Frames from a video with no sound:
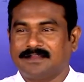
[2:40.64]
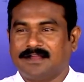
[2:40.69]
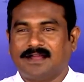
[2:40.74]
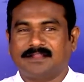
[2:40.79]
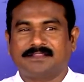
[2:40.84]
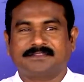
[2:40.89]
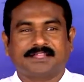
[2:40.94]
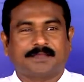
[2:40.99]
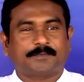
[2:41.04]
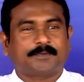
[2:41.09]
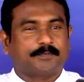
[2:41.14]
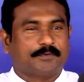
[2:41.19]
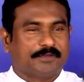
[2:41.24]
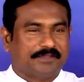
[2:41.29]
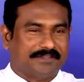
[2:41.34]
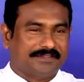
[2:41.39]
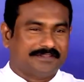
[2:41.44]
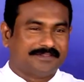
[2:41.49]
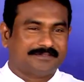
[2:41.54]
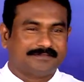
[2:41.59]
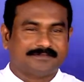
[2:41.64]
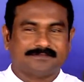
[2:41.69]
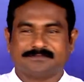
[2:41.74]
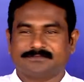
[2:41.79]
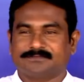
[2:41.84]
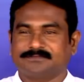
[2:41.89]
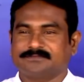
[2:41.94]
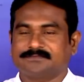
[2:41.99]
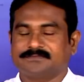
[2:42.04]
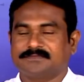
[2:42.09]
అది తప్పిపోయింది
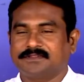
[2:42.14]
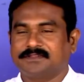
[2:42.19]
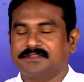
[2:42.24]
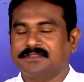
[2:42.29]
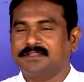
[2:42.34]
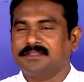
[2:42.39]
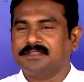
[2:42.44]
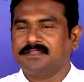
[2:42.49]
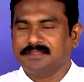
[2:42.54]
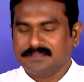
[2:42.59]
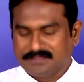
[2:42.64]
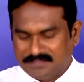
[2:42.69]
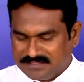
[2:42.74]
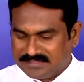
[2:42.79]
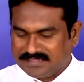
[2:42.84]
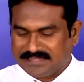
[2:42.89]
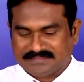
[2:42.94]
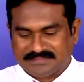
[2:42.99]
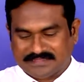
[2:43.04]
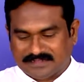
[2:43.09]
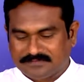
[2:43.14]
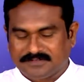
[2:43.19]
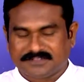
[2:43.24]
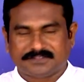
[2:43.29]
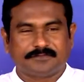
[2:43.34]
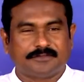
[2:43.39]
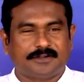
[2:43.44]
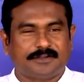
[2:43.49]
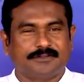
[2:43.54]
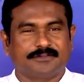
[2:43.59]
ఇక ఆ తర్వాత
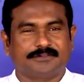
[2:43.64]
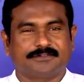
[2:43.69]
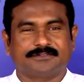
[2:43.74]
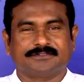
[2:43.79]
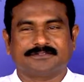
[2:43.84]
వాళ్ళు